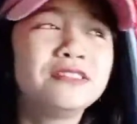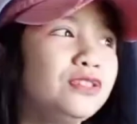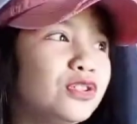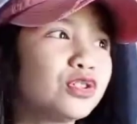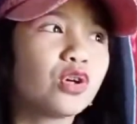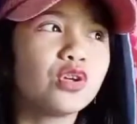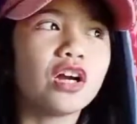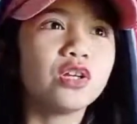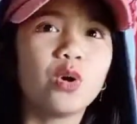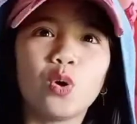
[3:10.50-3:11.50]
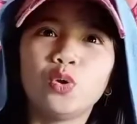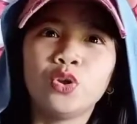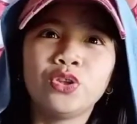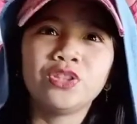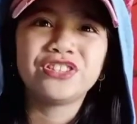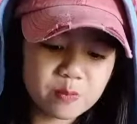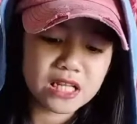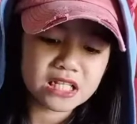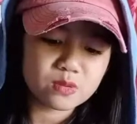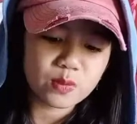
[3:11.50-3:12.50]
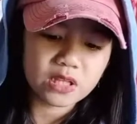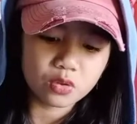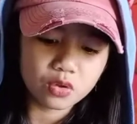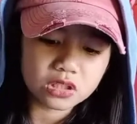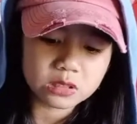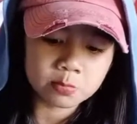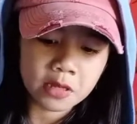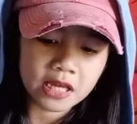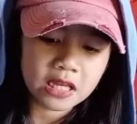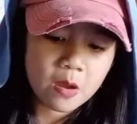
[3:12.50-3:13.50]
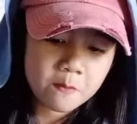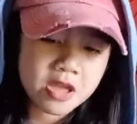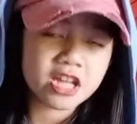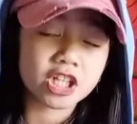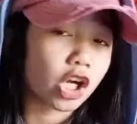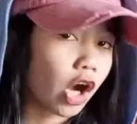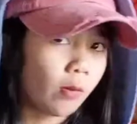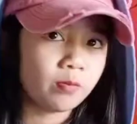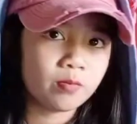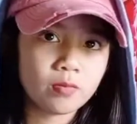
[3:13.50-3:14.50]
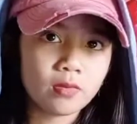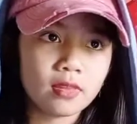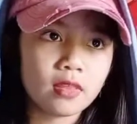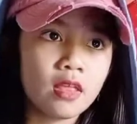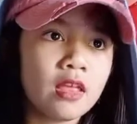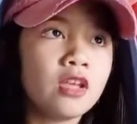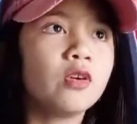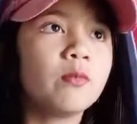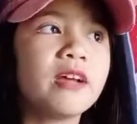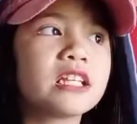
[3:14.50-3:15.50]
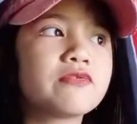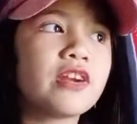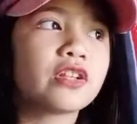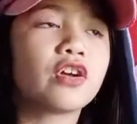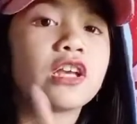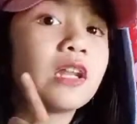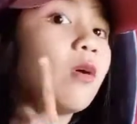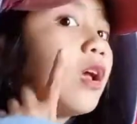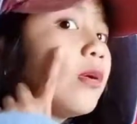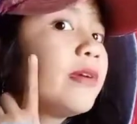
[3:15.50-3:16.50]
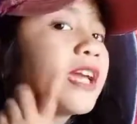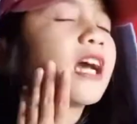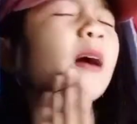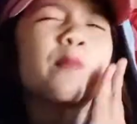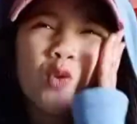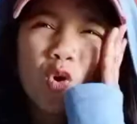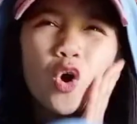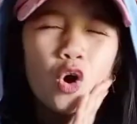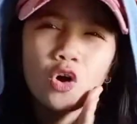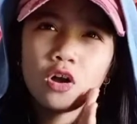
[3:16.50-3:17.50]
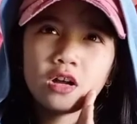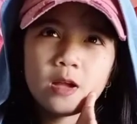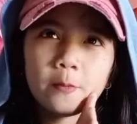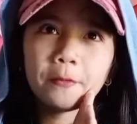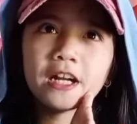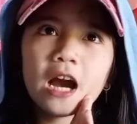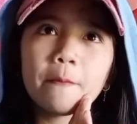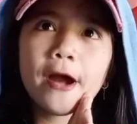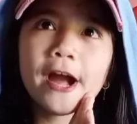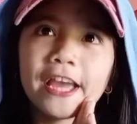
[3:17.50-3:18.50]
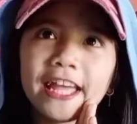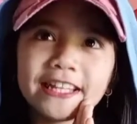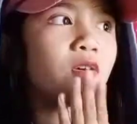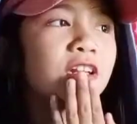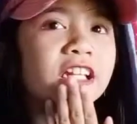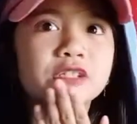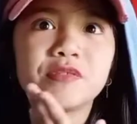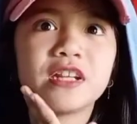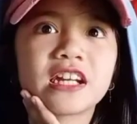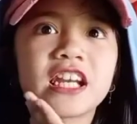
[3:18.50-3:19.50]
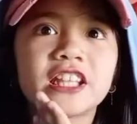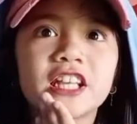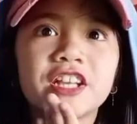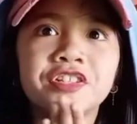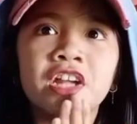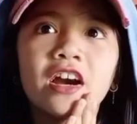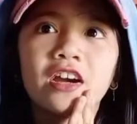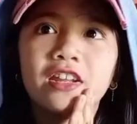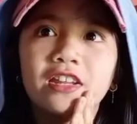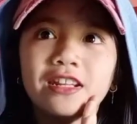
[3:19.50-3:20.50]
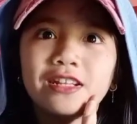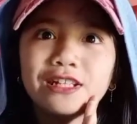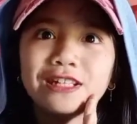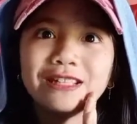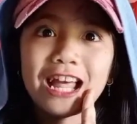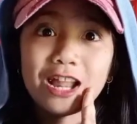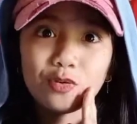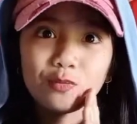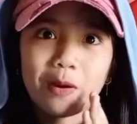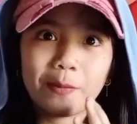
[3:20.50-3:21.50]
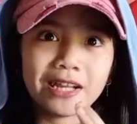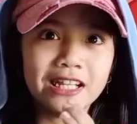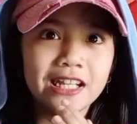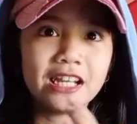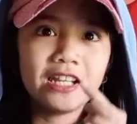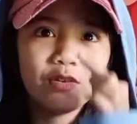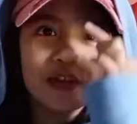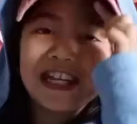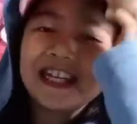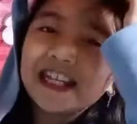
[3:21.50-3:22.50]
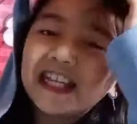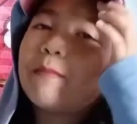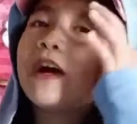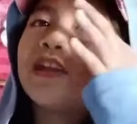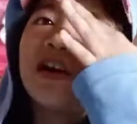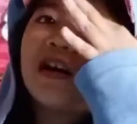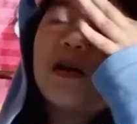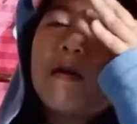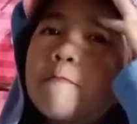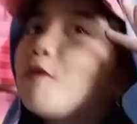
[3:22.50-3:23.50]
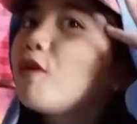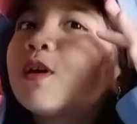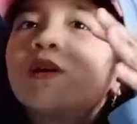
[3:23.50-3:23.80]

Yung toyo ayoko nun. Best friend does my makeup. Yung best friend ko, ginawa yung makeup ko. Pagkapahangit, una, tapos pinakita niya sa akin, lalong papangit. Yung kilay niya, paano? Puk!